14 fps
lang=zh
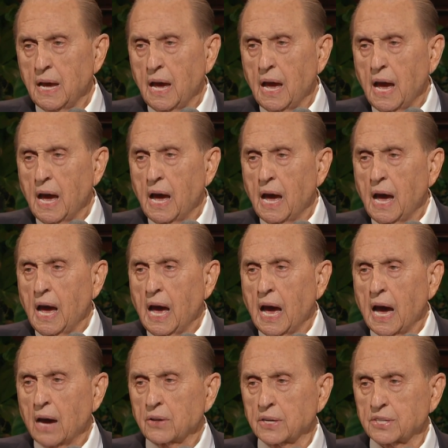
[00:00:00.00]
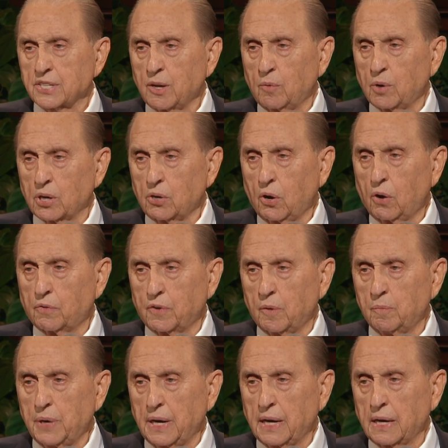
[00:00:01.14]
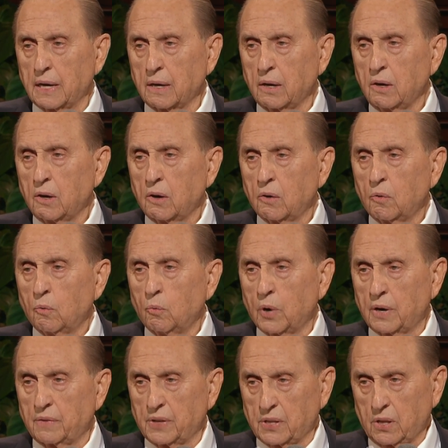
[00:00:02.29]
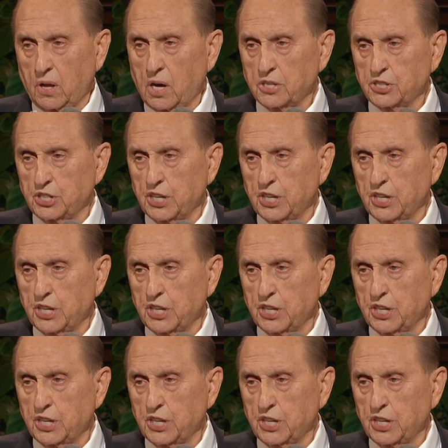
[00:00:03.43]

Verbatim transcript: 她说：“迷失的羊